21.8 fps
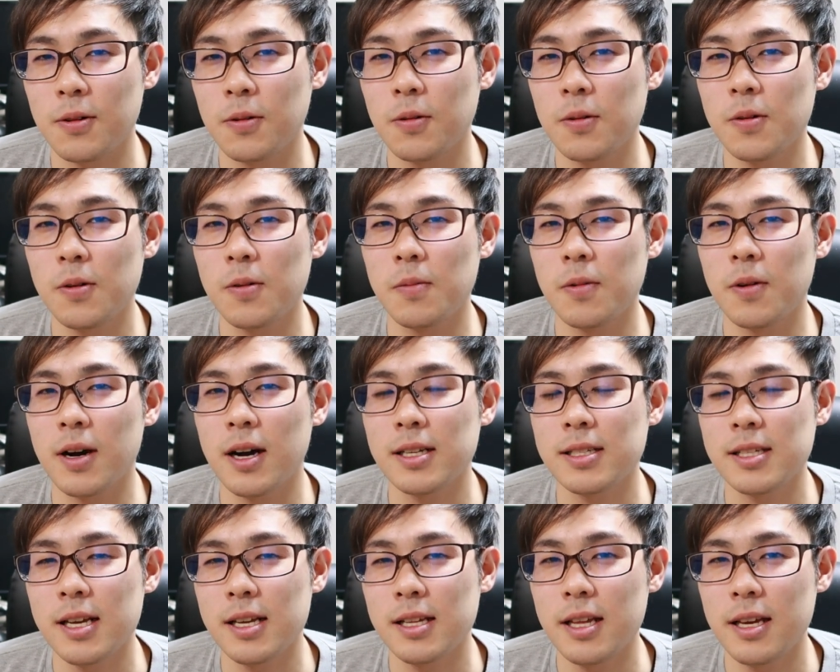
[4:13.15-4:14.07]
今後も
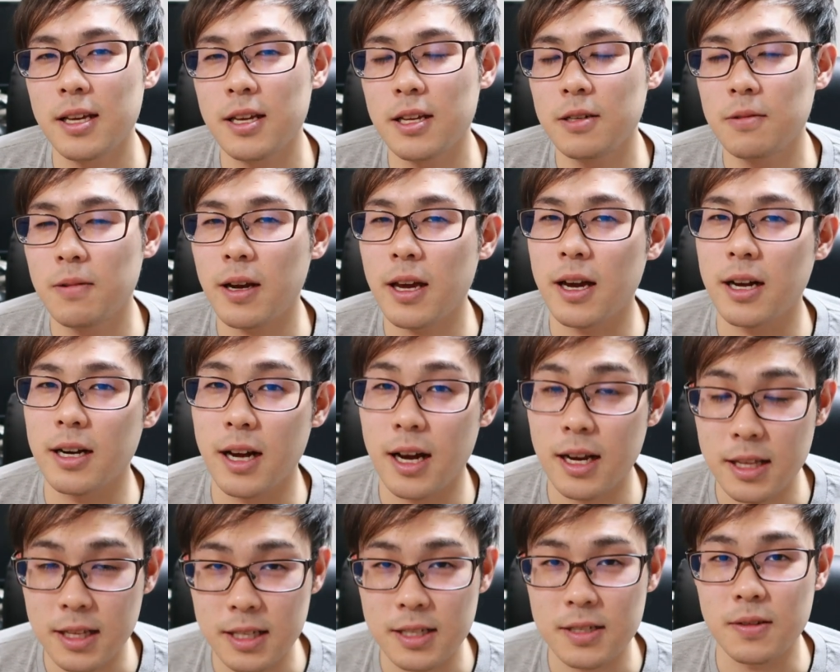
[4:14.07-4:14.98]
稼いでいけるわけが
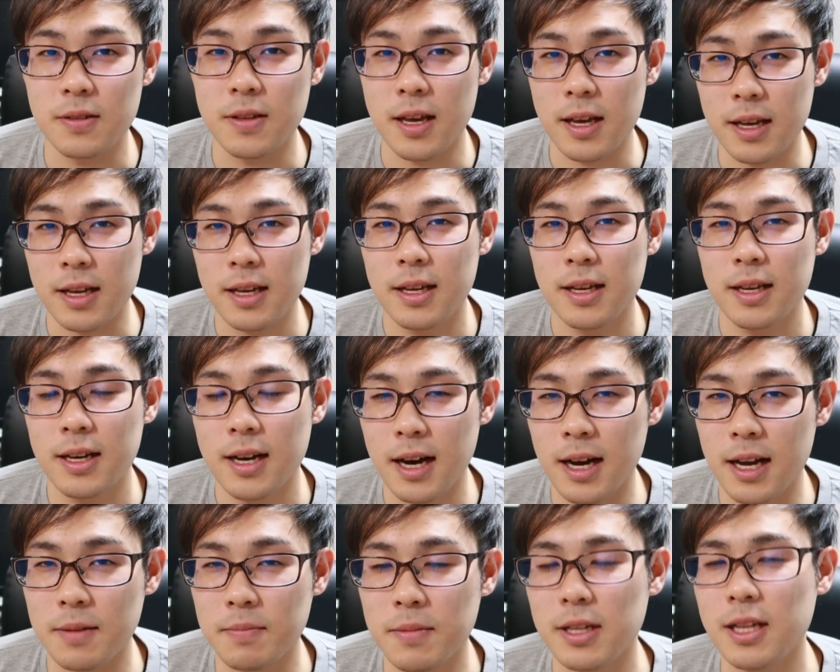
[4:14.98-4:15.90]
ないんですよね
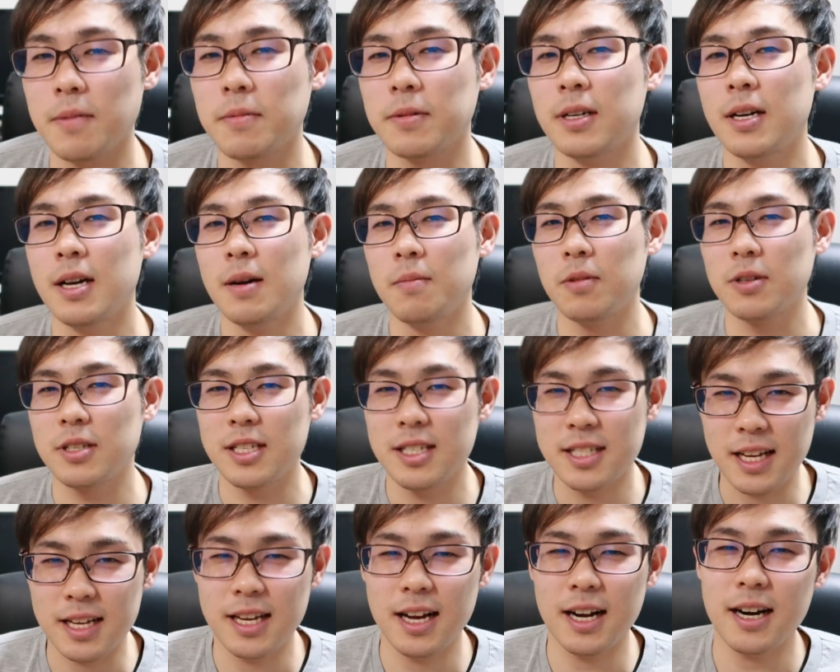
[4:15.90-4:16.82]
はいまあ多分もう
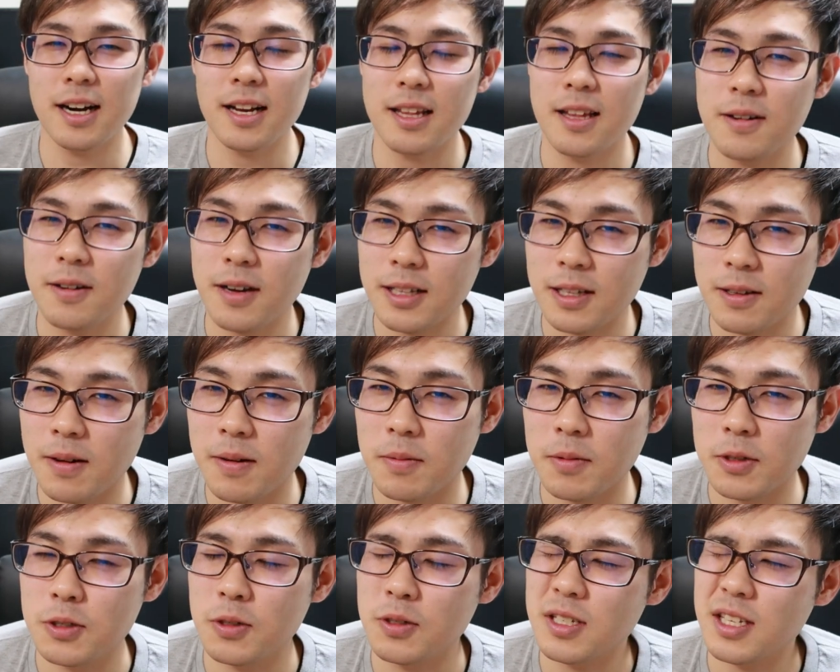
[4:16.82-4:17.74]
実際やられてる方
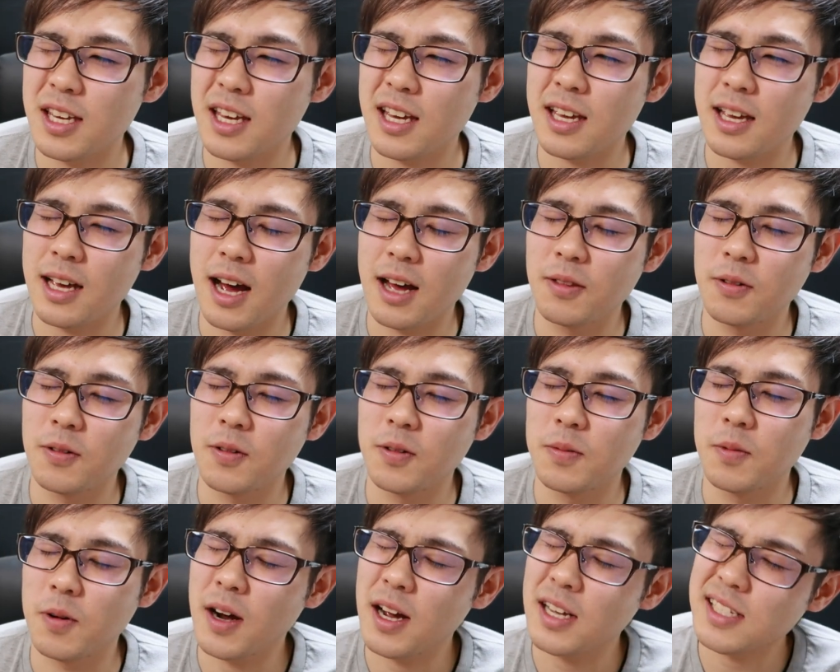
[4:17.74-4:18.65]
はもう正直あ
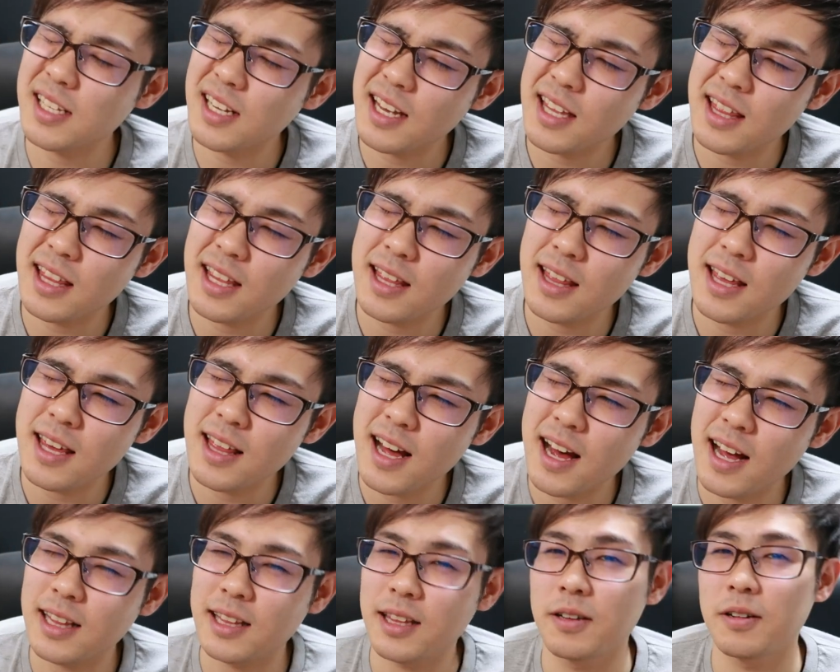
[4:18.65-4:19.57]
のもう稼げてねえ
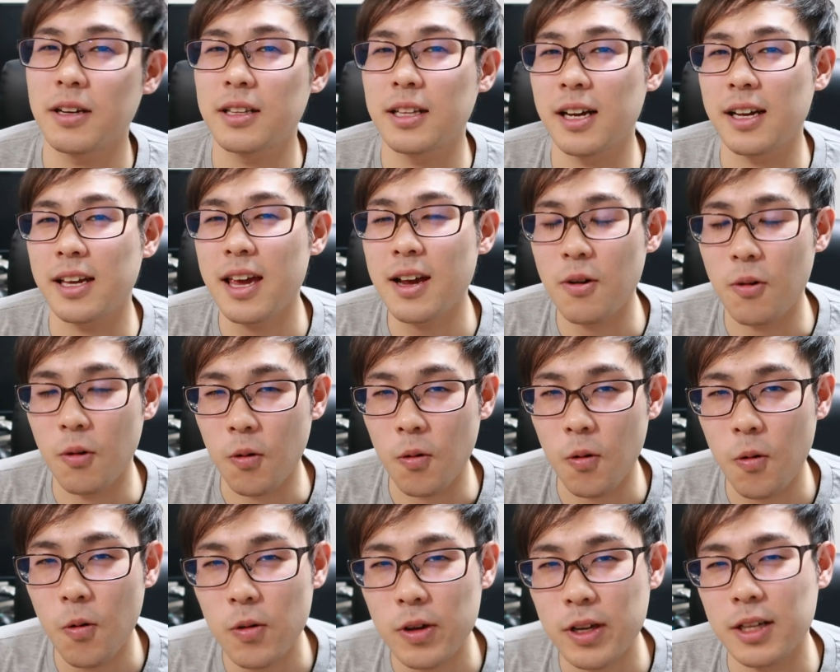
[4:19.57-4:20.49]
なっていう方が結構
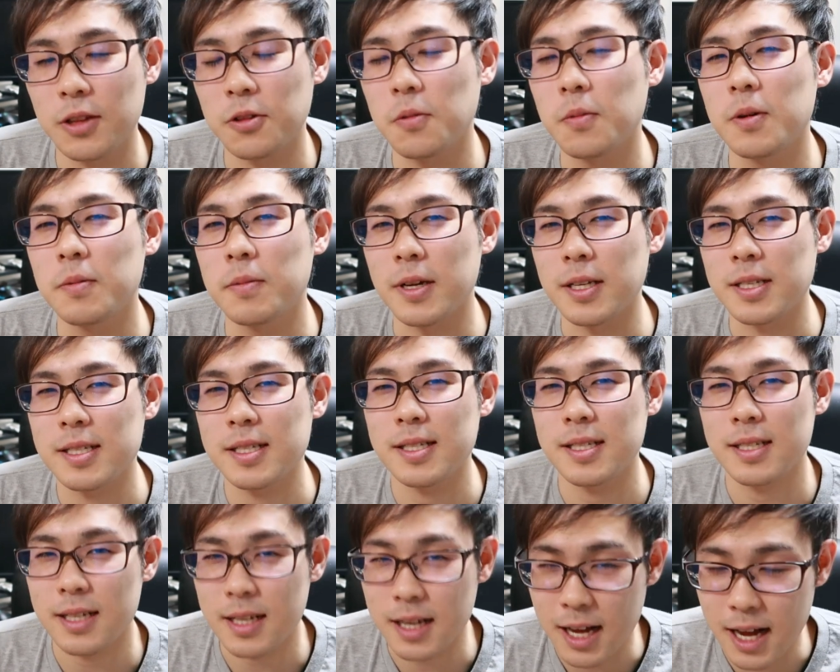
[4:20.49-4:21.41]
多いかと思いま
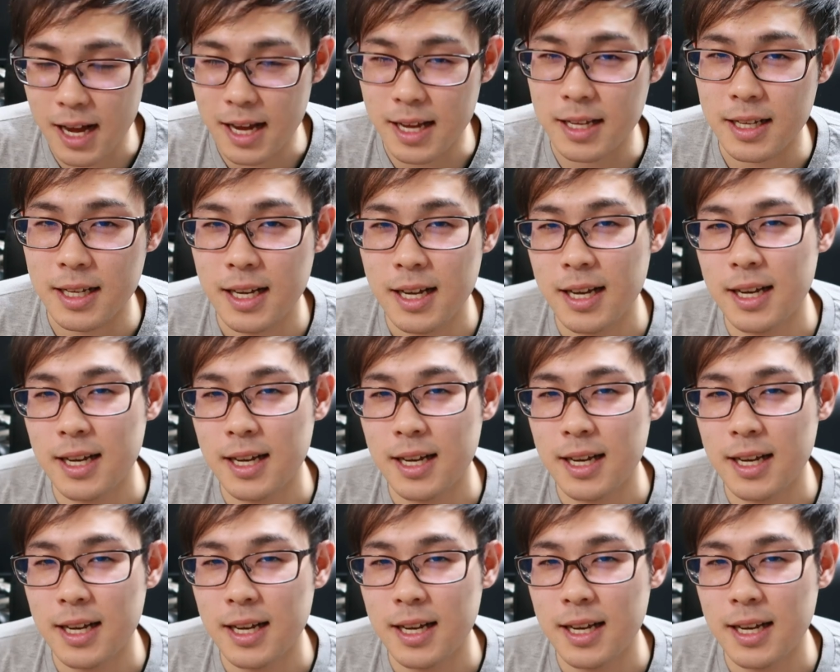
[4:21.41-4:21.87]
すはい